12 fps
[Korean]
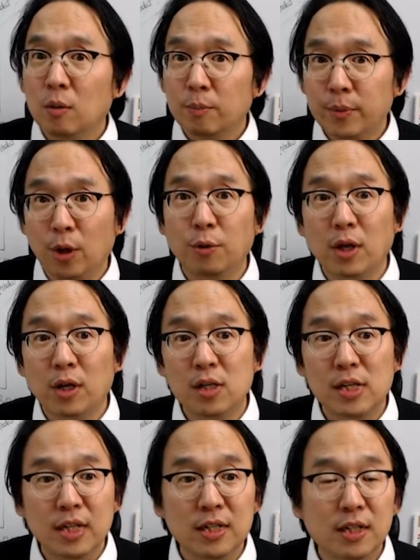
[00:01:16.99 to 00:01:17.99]

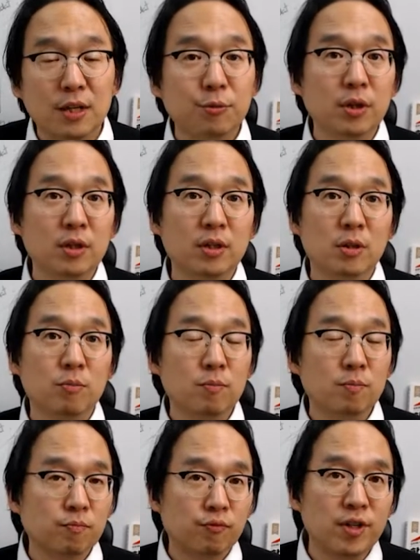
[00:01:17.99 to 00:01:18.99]
변화를 일으키고
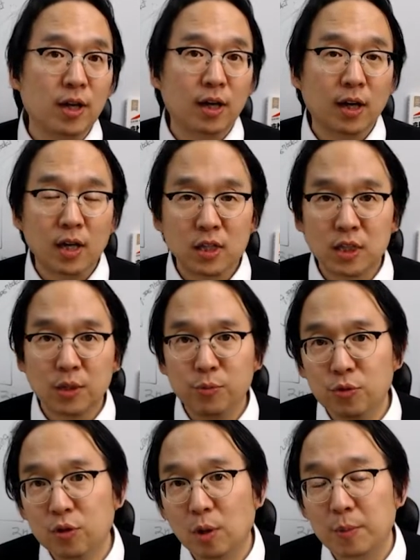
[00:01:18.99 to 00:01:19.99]
있는 분야가
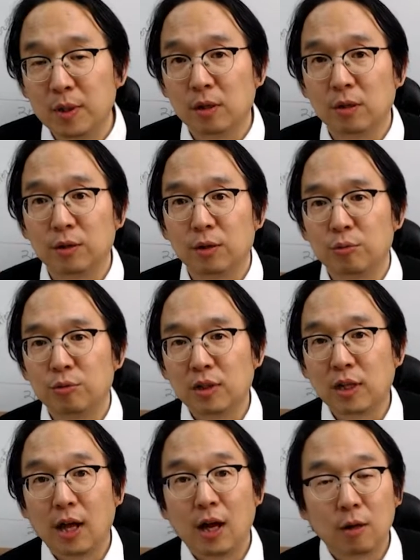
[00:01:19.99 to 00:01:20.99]
금융업이라는 거 여러분들
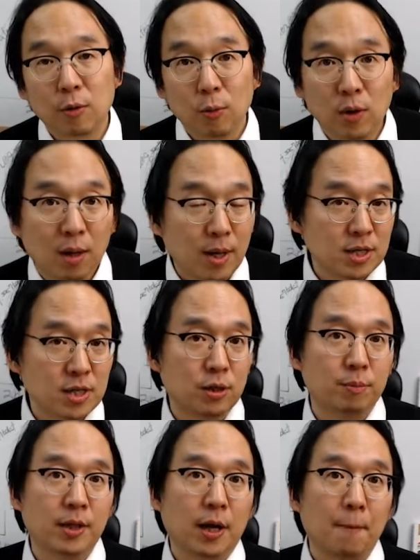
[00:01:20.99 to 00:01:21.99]
다 공감하실
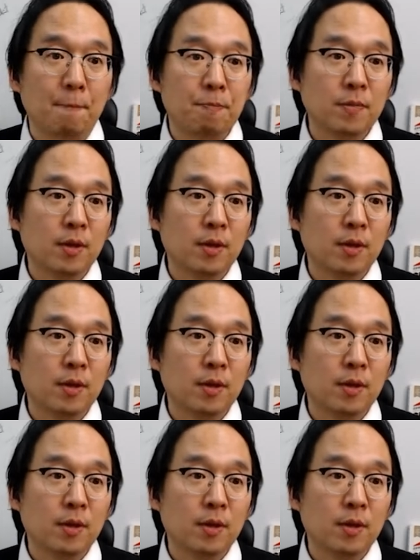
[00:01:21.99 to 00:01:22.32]
겁니다.